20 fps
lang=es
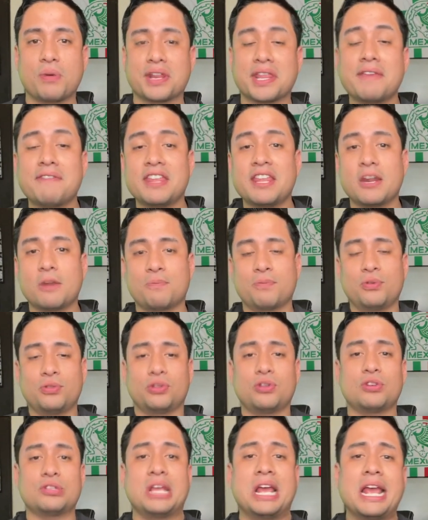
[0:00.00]
por dividir
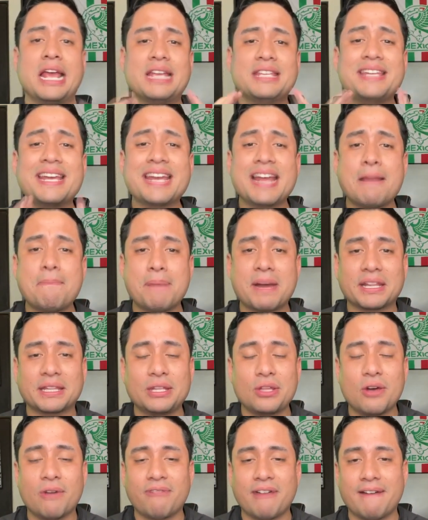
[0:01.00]
puntos ya que el
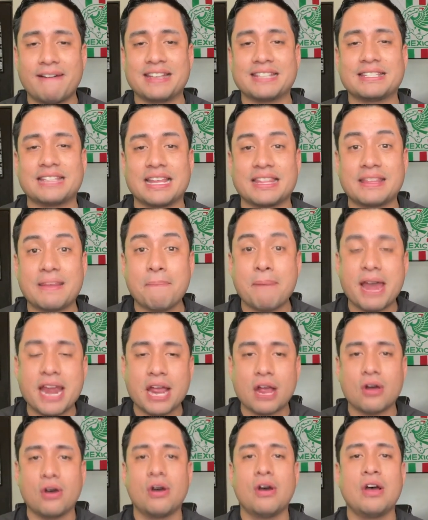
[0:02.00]
partido fue bastante
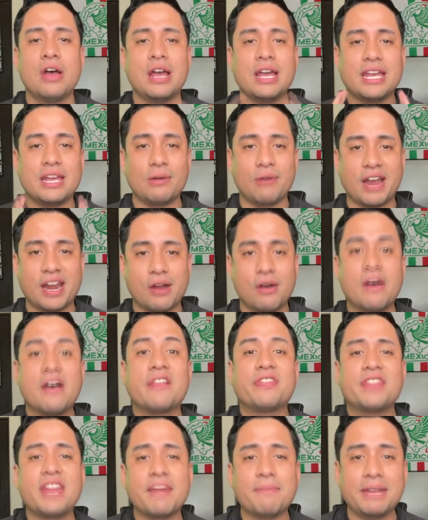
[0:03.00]
parejo y bueno,
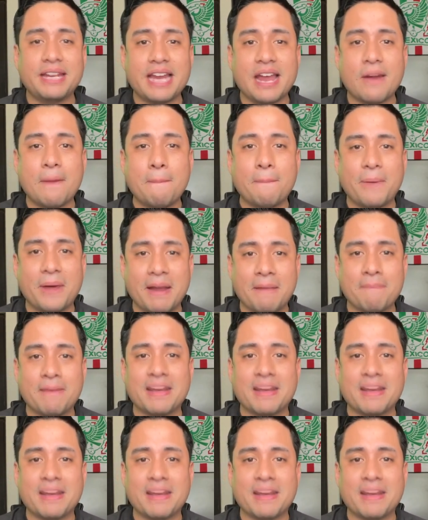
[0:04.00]
terminaron por